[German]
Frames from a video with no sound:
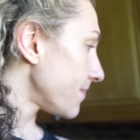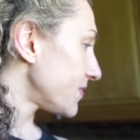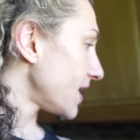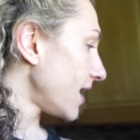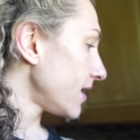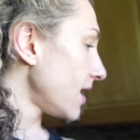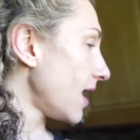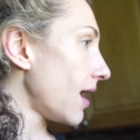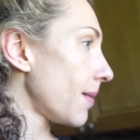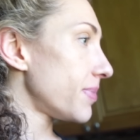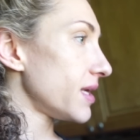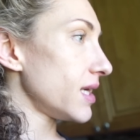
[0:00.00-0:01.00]
Dann
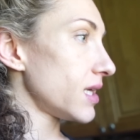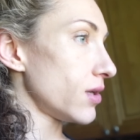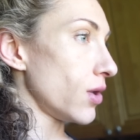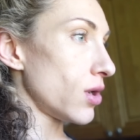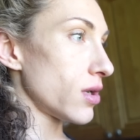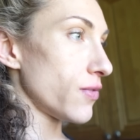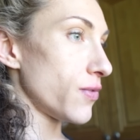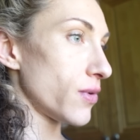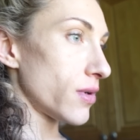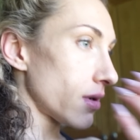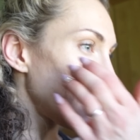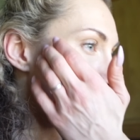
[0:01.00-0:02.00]
habe ich noch
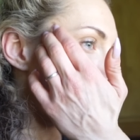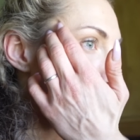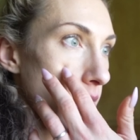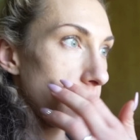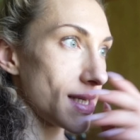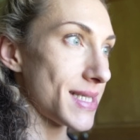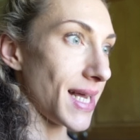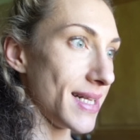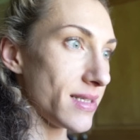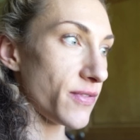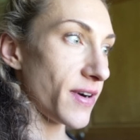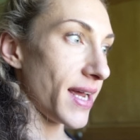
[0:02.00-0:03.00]
gefunden
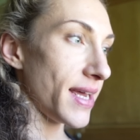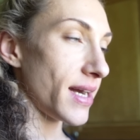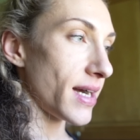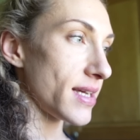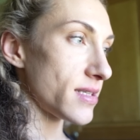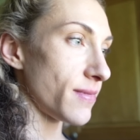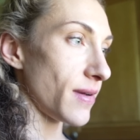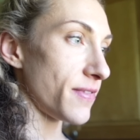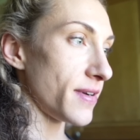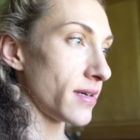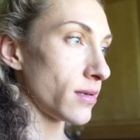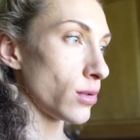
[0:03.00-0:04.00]
salzfreie
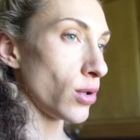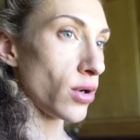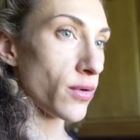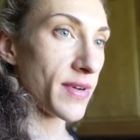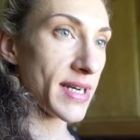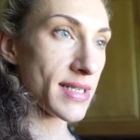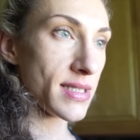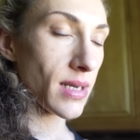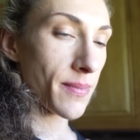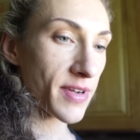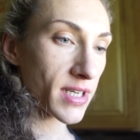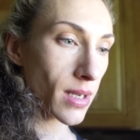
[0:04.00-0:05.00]
Reiswaffeln, noch wenn ich die
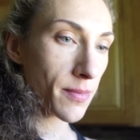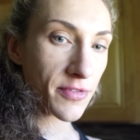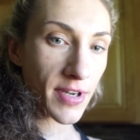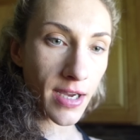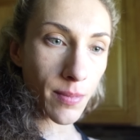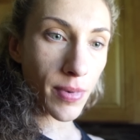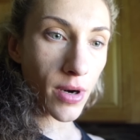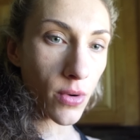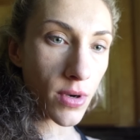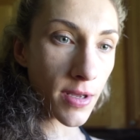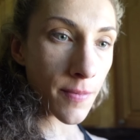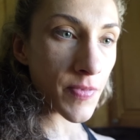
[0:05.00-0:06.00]
am Wettkampftag
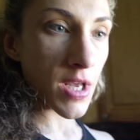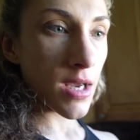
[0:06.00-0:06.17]
brauche.